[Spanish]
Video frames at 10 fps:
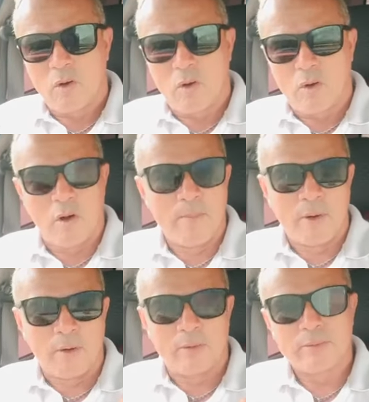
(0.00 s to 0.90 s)

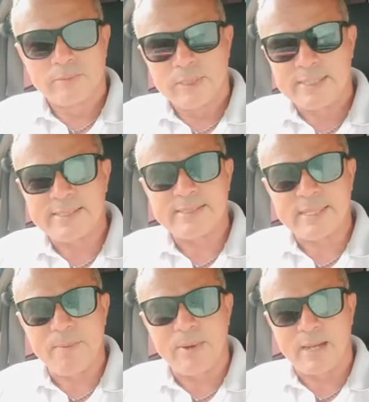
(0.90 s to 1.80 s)
cómo el
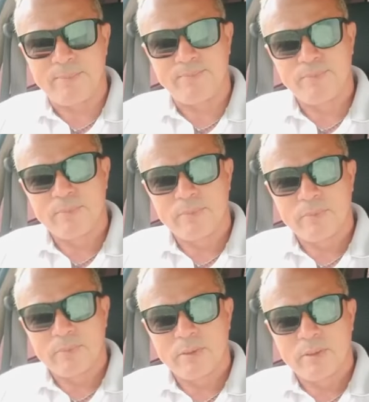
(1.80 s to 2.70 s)
sistema
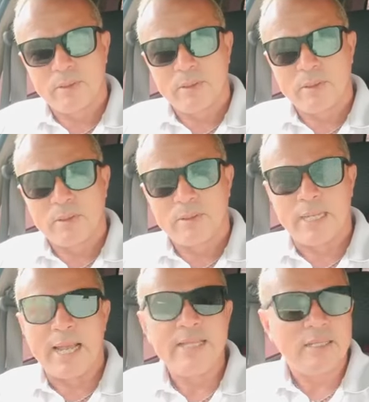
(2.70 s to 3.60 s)
de
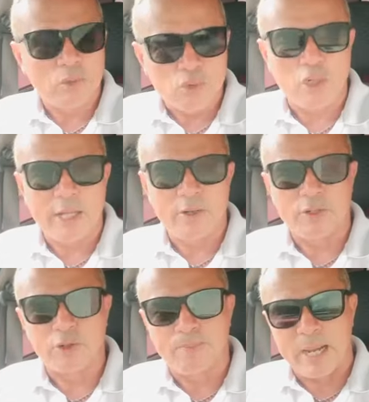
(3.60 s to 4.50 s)
las instituciones de
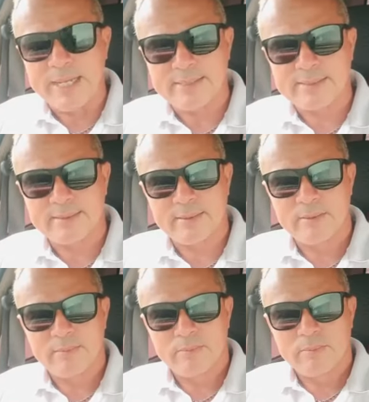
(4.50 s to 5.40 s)
nuestro país
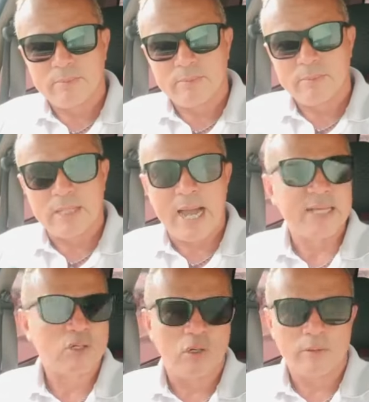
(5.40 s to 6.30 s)
da
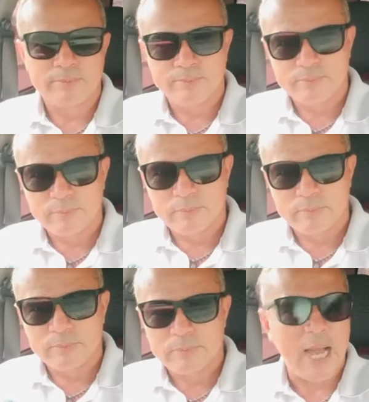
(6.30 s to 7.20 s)
asco,
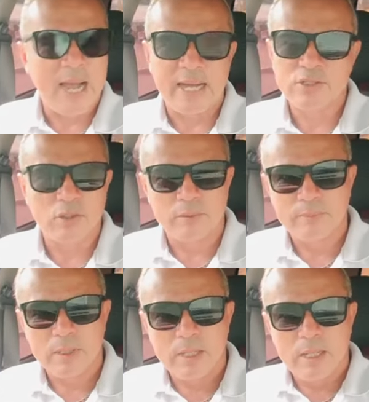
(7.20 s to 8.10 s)
da asco.
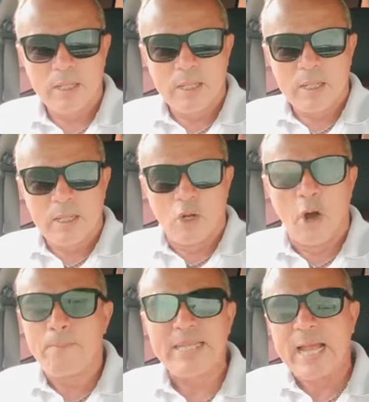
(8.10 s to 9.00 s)
Los
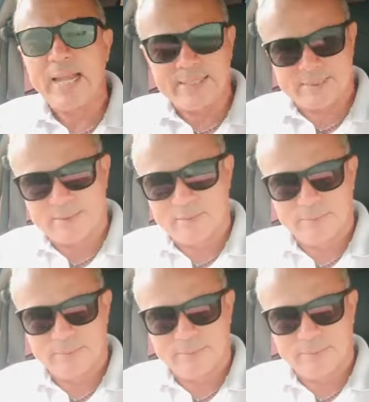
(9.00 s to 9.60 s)
hospitales